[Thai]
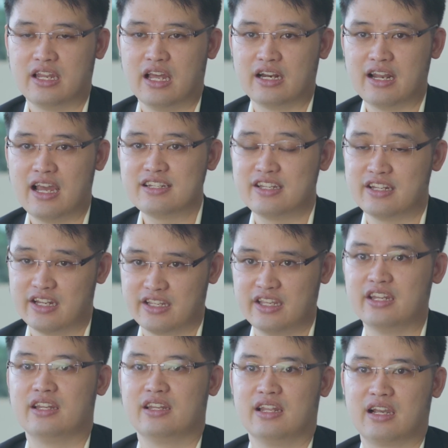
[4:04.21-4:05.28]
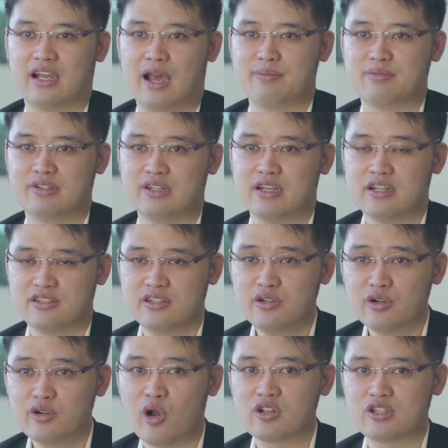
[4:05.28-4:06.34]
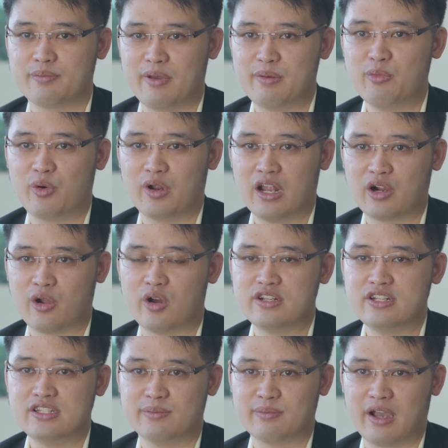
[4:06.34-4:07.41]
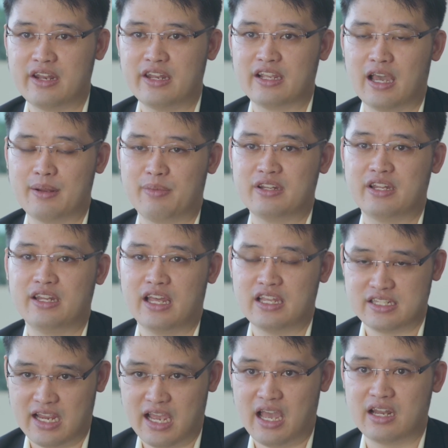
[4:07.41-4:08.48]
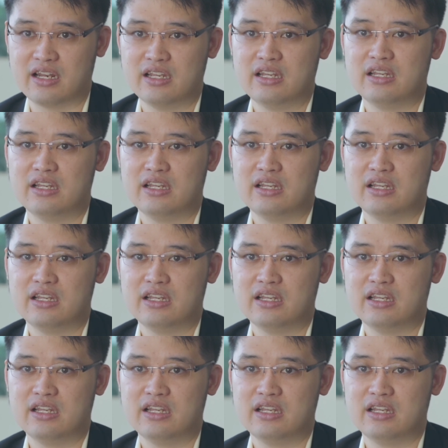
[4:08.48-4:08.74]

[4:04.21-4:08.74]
ทางด้านเศรษฐกิจนะครับ ซึ่งน้องๆจะเป็นบุคลากรที่สำคัญในการพัฒนาชาติ